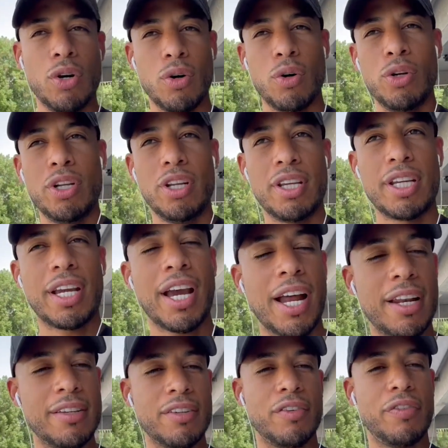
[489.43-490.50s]
Und ich
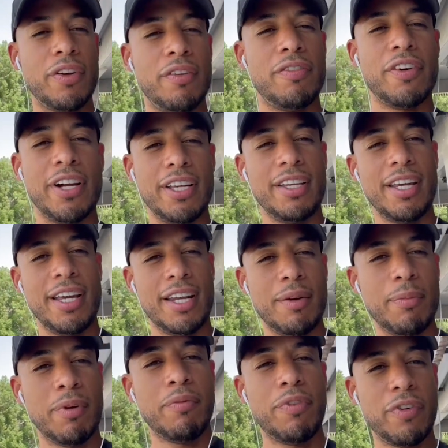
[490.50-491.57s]
kann es auf jeden Fall
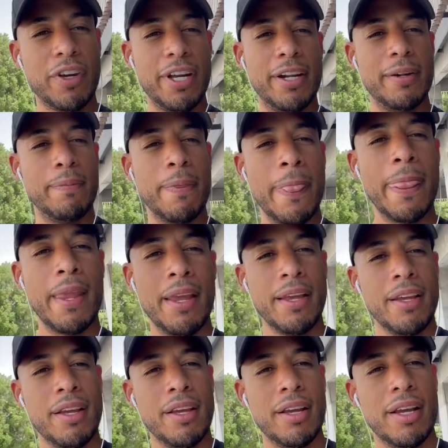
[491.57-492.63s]
jedem
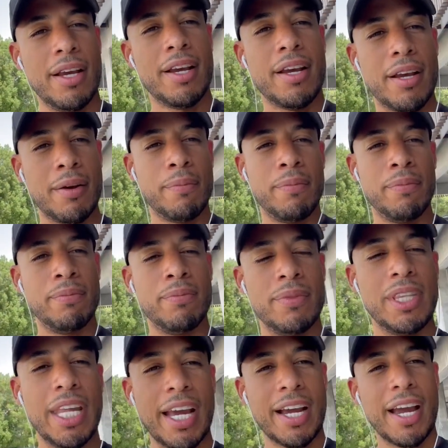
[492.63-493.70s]
empfehlen, ähm,
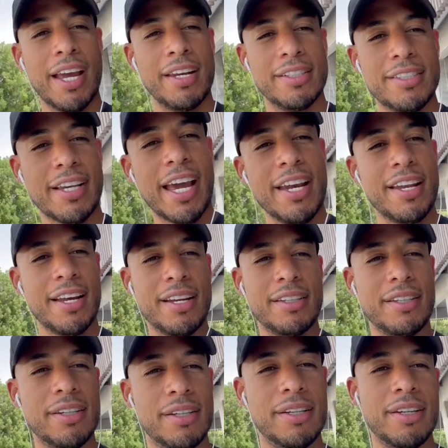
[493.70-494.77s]
der keine Zeit hat,
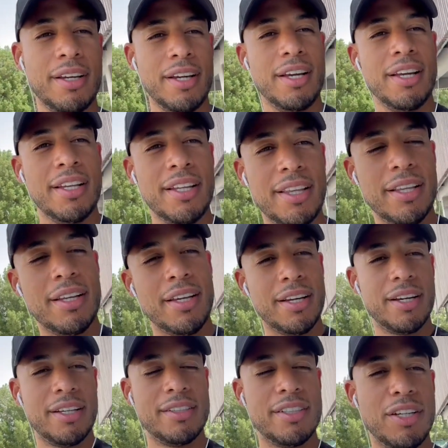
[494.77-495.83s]

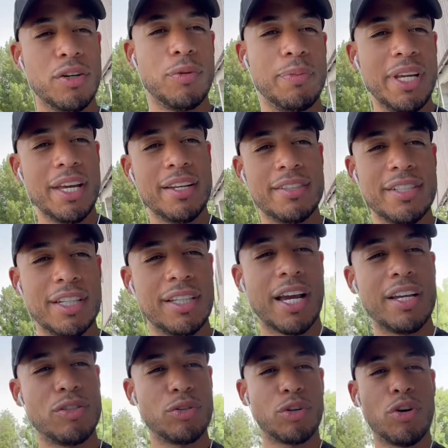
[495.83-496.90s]
äh, sich um jedes
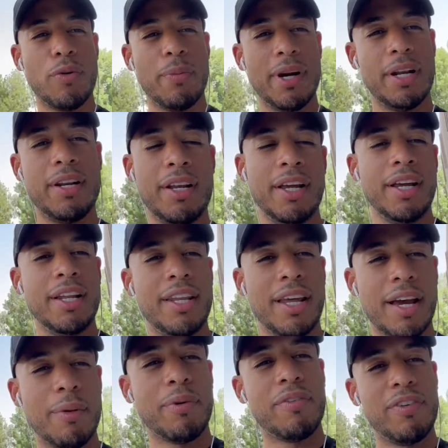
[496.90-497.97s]
Detail zu kümmern,
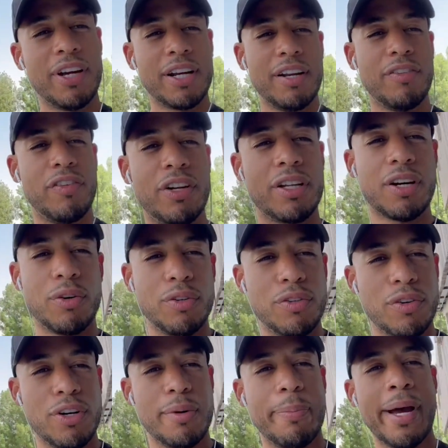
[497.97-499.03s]
der aber wirklich
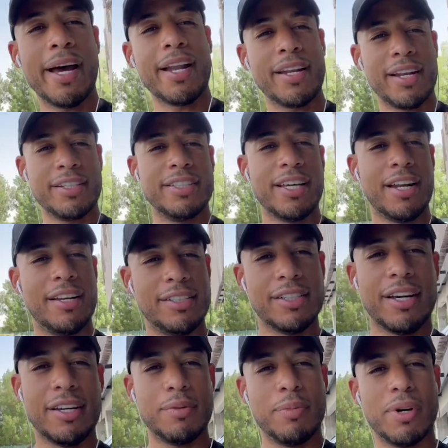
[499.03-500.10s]
vertrauensvolle Partner an seiner
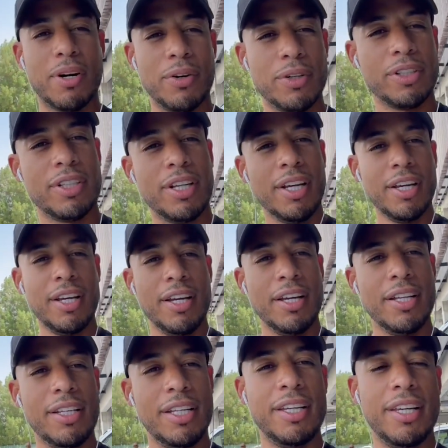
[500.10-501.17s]
Seite braucht,
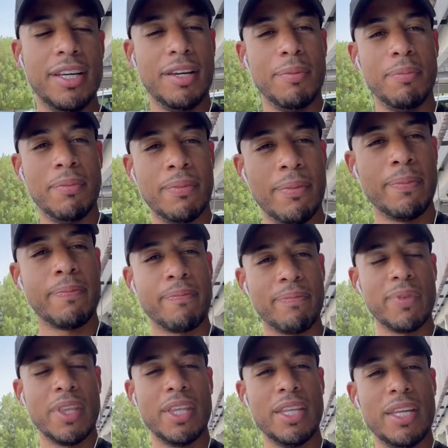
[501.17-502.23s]
die ihm
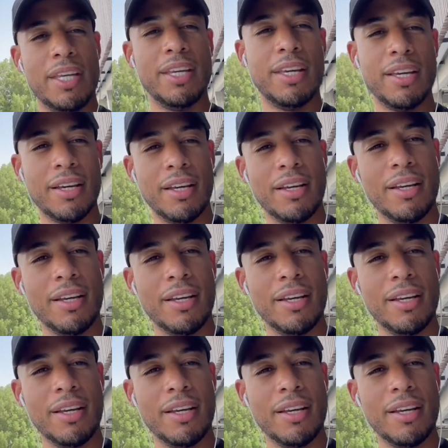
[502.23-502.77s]
die